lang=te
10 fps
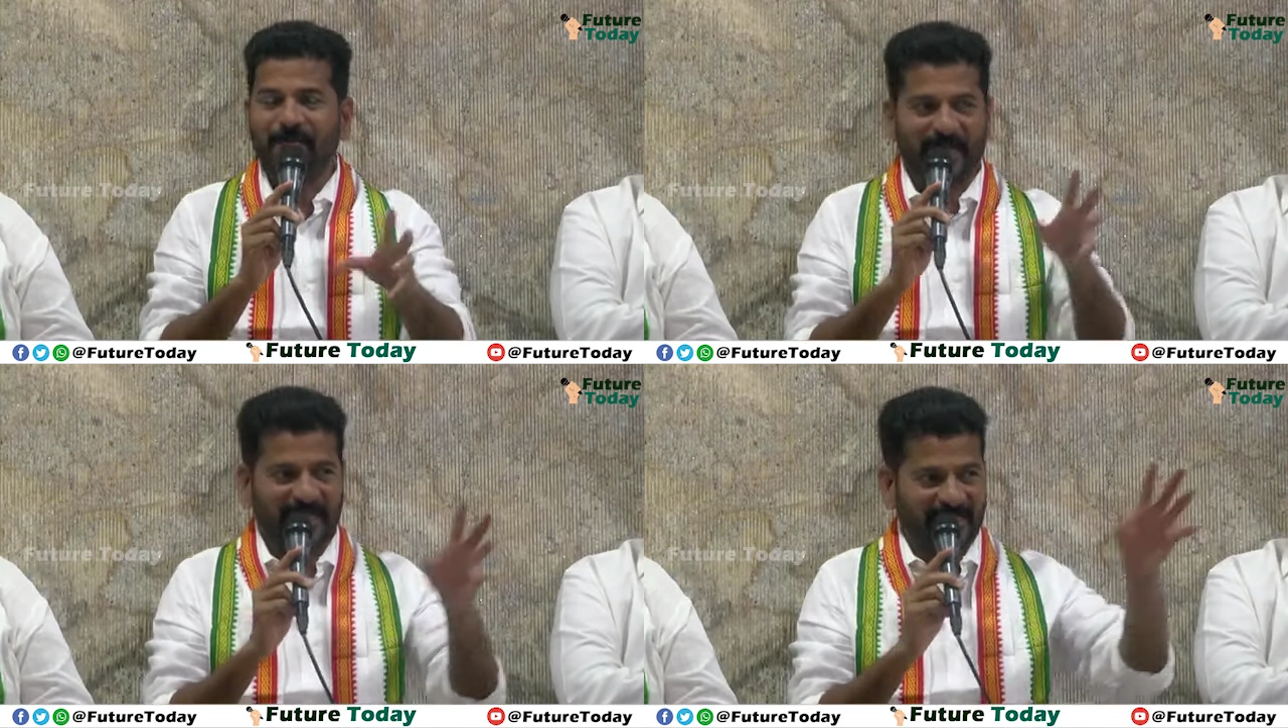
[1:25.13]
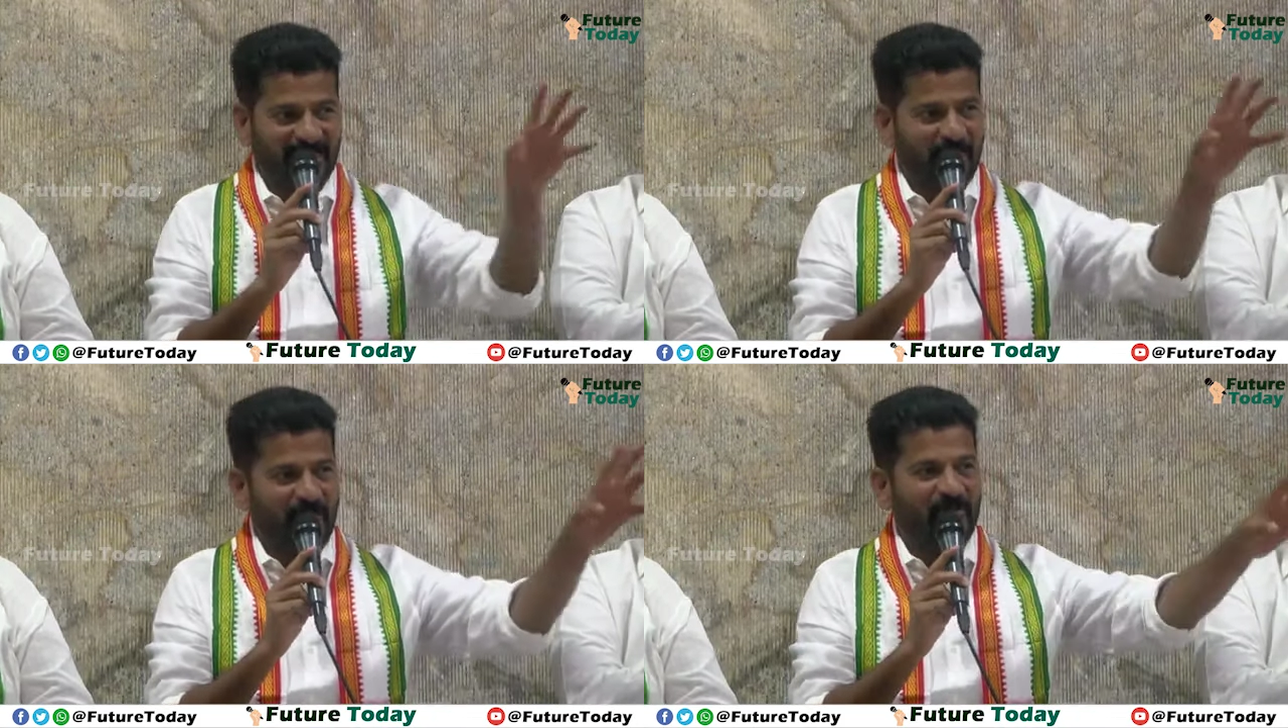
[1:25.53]

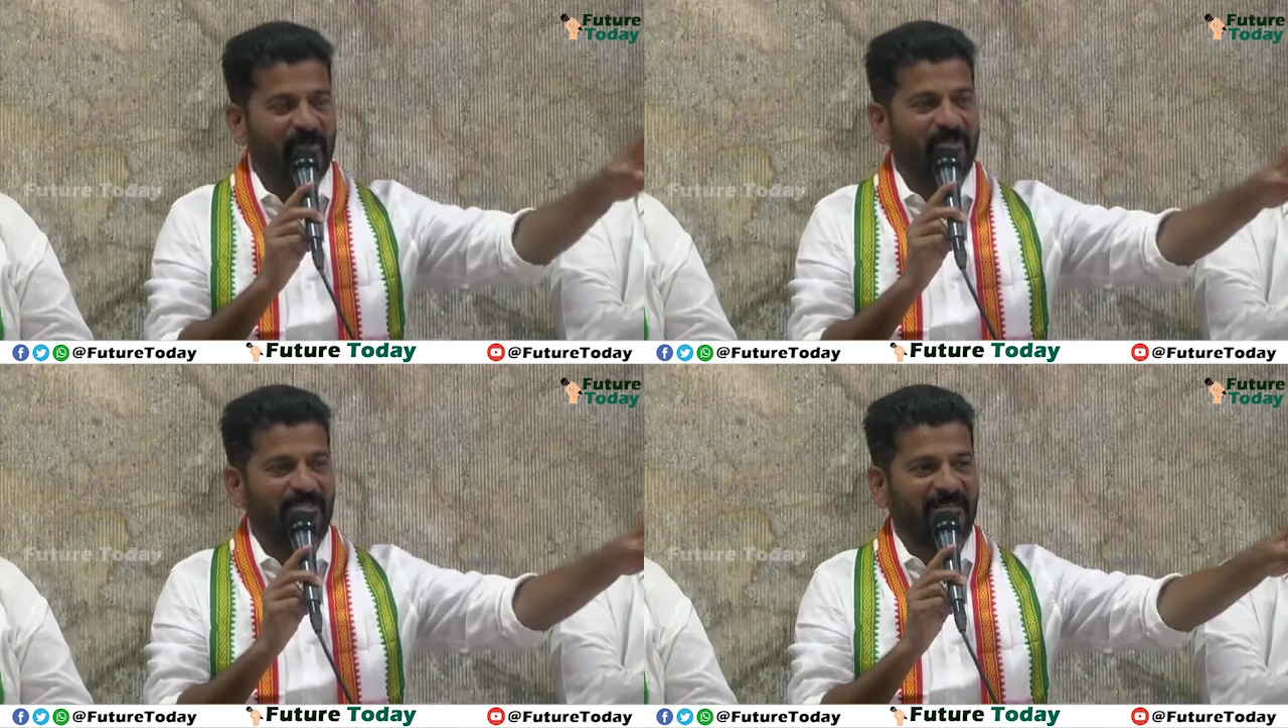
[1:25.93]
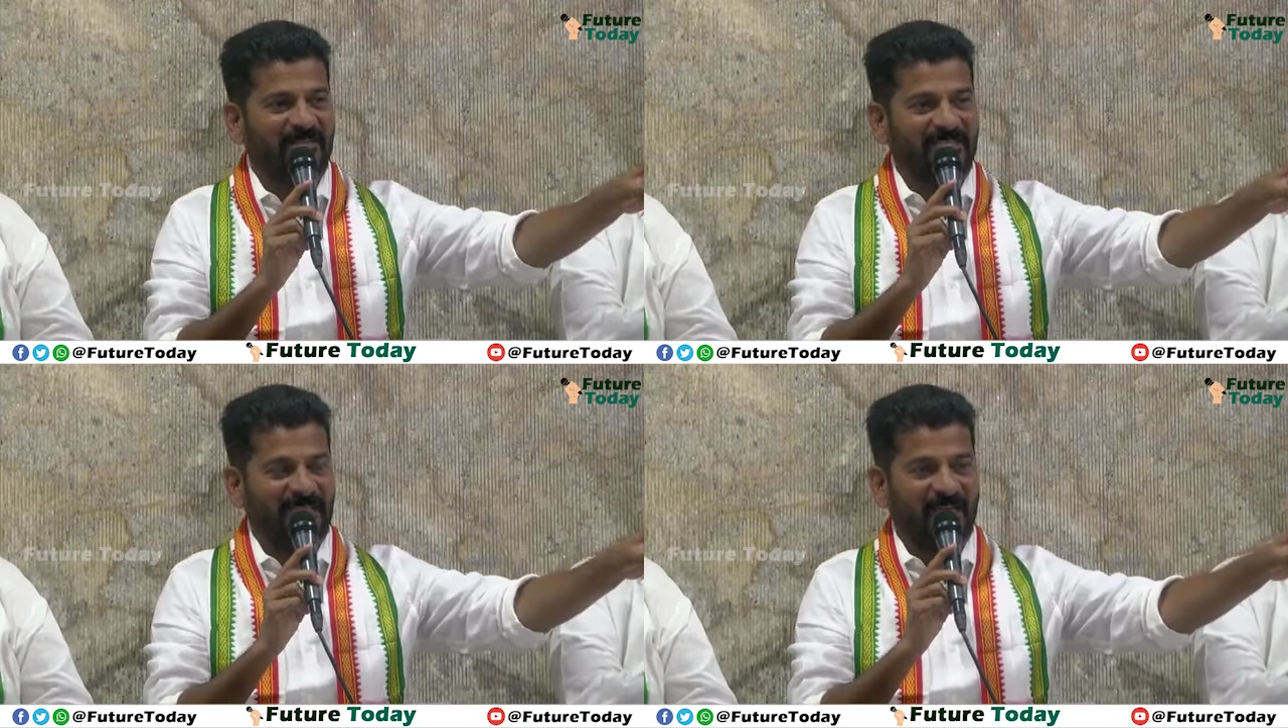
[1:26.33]
ప్రగతి భవన్లో
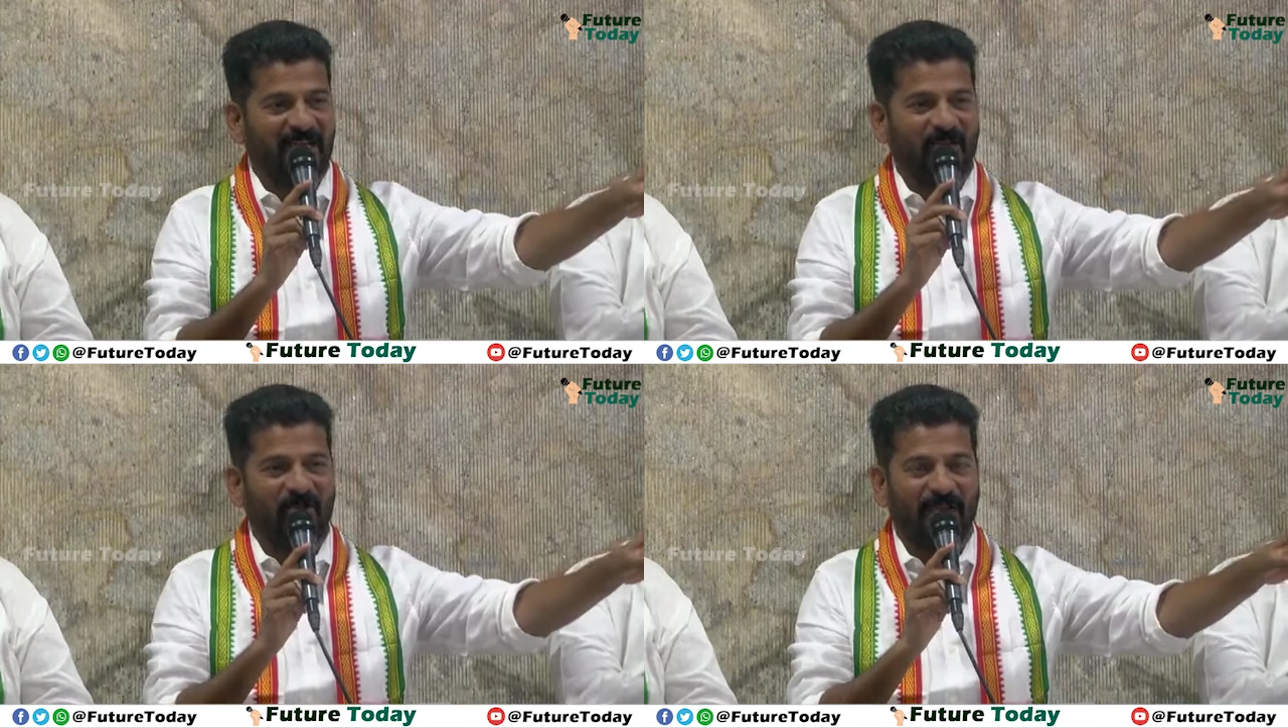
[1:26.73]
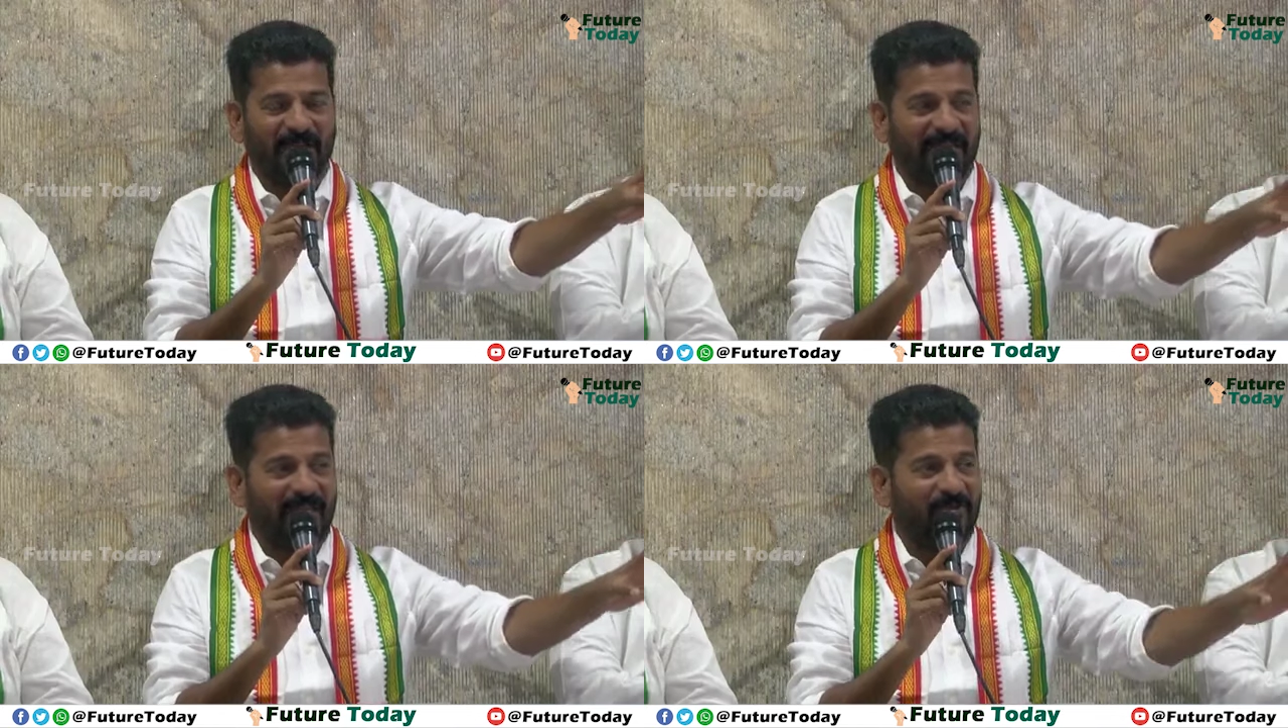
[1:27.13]
చంద్రశేఖరరావు
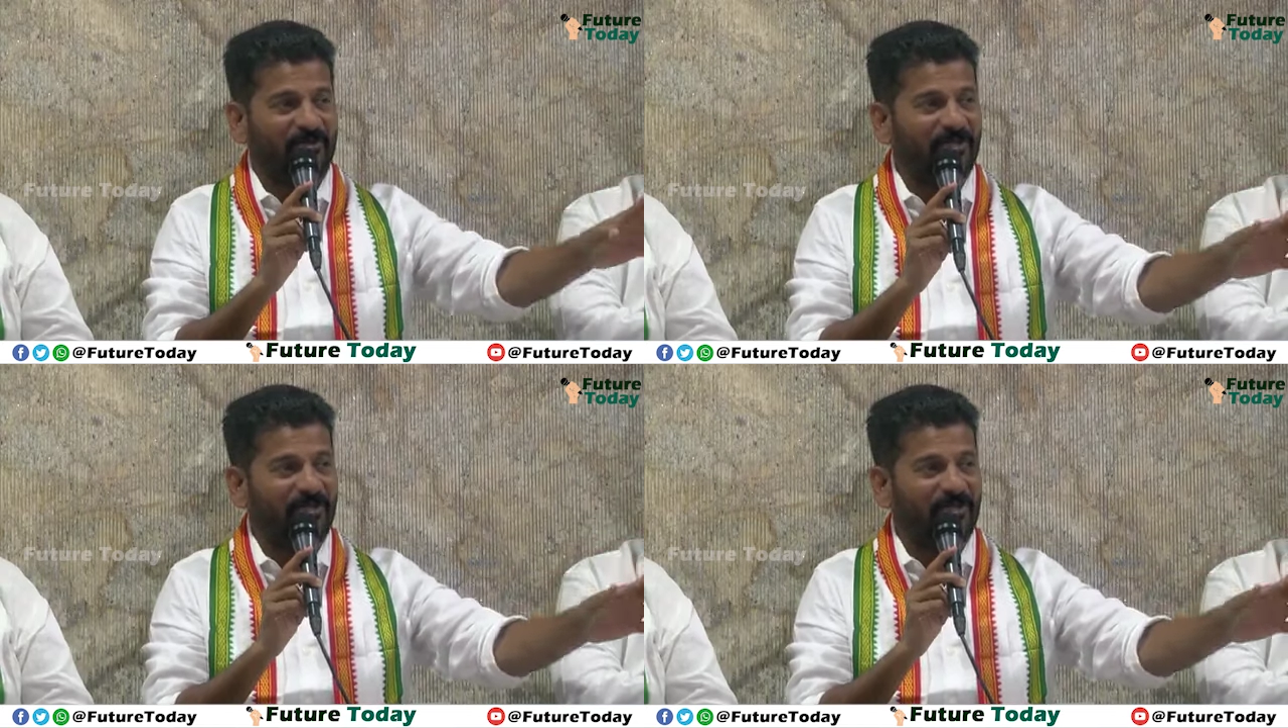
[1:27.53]
గారి దగ్గర